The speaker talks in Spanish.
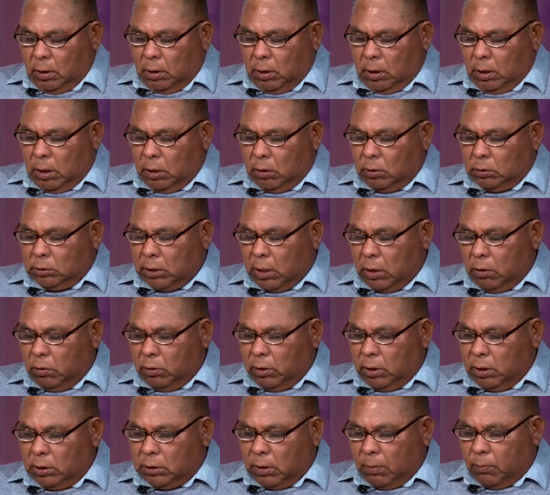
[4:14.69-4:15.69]
que nos
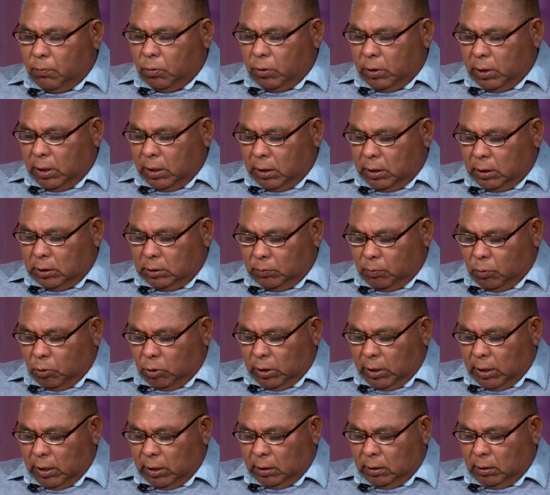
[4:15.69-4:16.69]
ayudes a poder
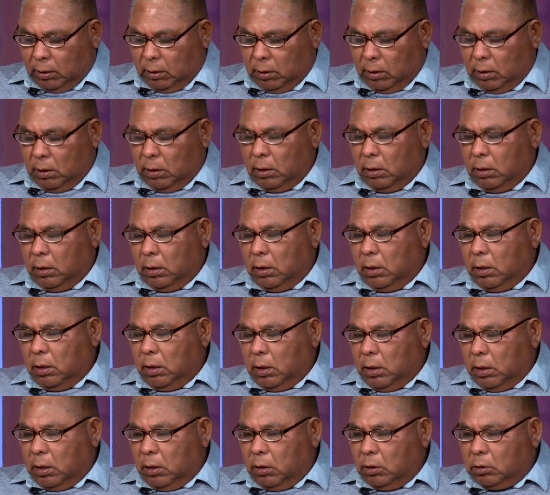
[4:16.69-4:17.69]
exponer
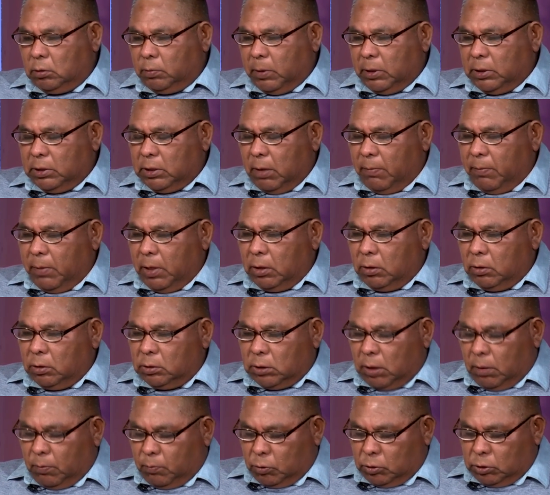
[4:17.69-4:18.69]
los pensamientos
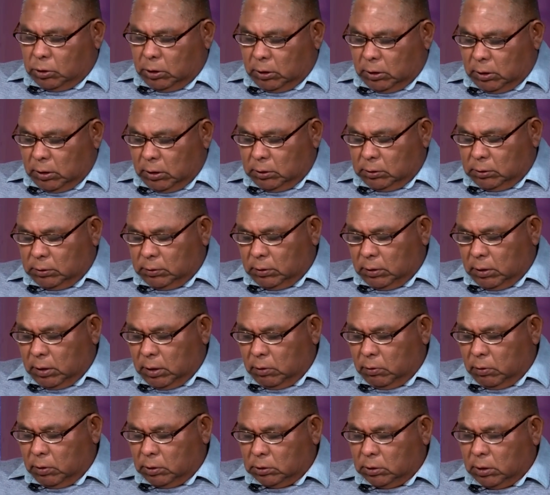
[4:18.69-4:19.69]
que pusiste
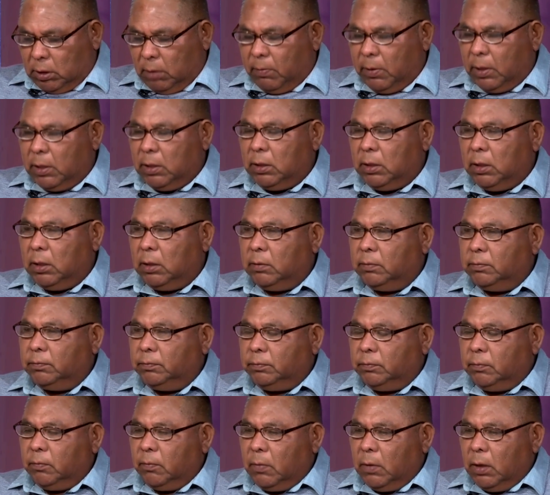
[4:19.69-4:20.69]
en nuestra mente
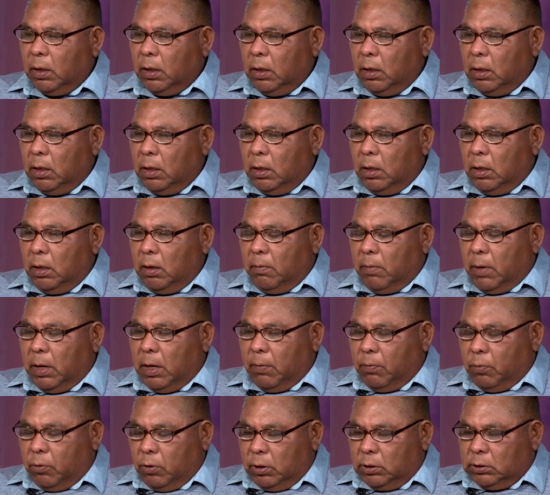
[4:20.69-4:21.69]

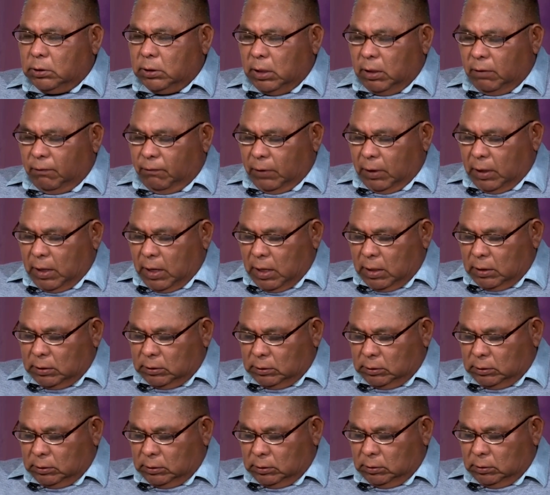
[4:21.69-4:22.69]
para poder ser
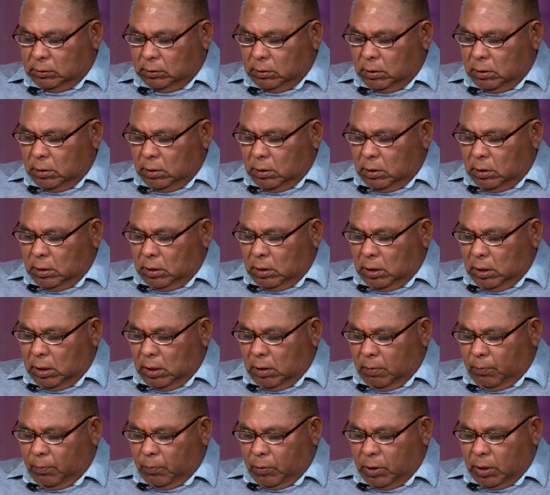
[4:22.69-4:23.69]
eficaz y
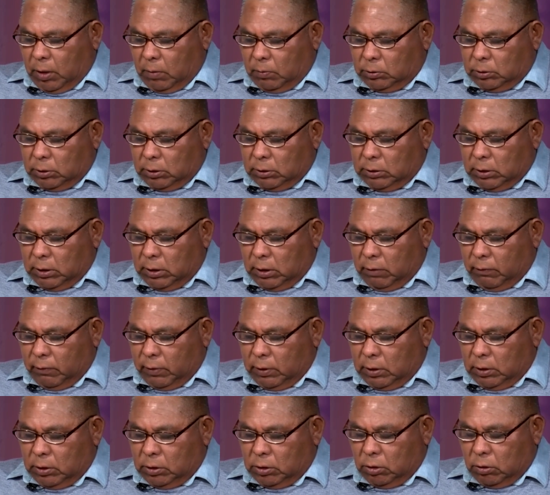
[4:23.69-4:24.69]
que podamos hacer de
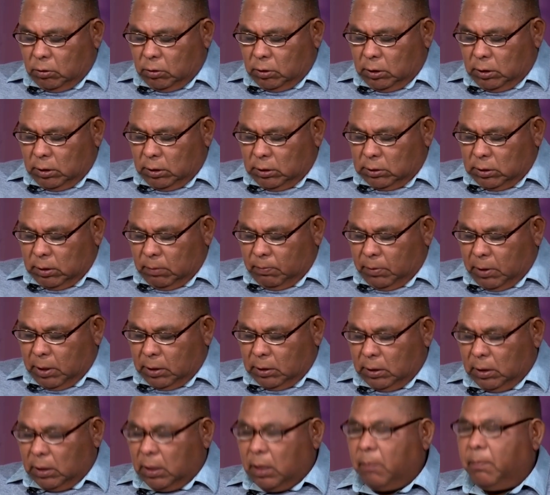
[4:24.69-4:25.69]
bendición en esta
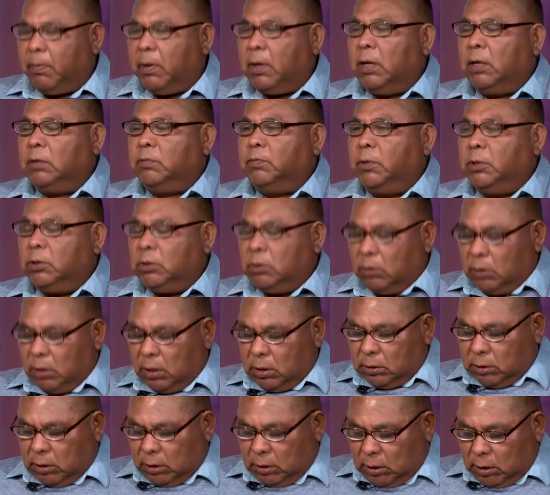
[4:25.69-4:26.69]
plática para las
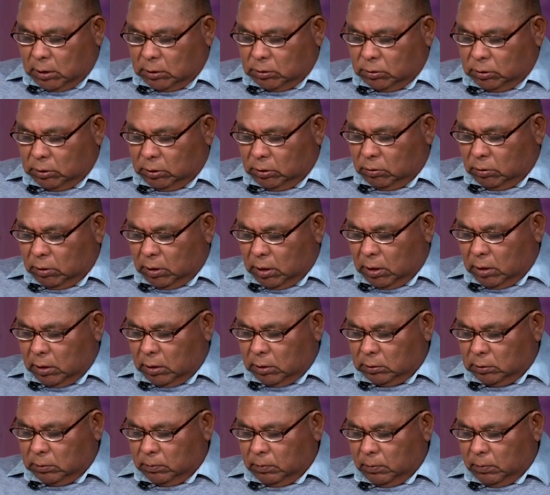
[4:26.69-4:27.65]
personas que están sintonadas